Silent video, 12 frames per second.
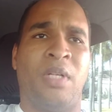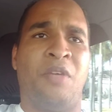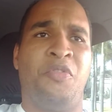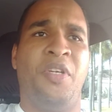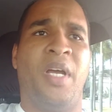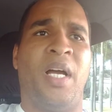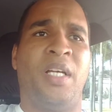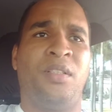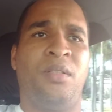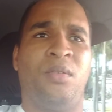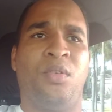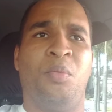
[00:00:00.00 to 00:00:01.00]
na
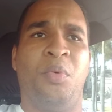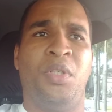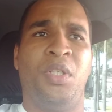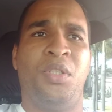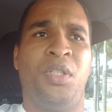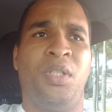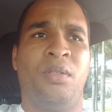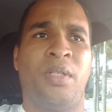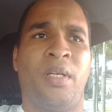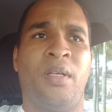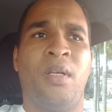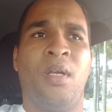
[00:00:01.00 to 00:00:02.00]
viagem, tudo bonitinho, né?